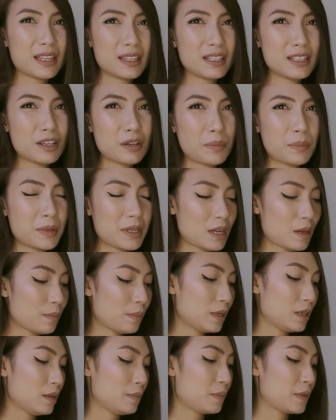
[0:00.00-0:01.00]
nga din ako
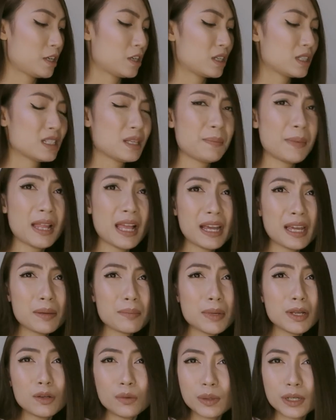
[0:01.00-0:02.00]
pinaparepair. Kasi
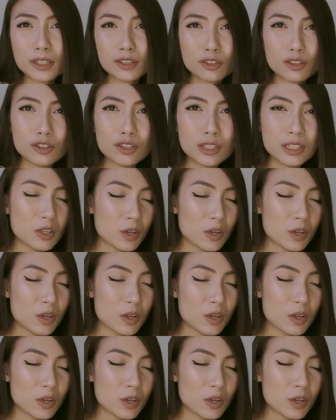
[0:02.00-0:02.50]
palagi maluwag doon.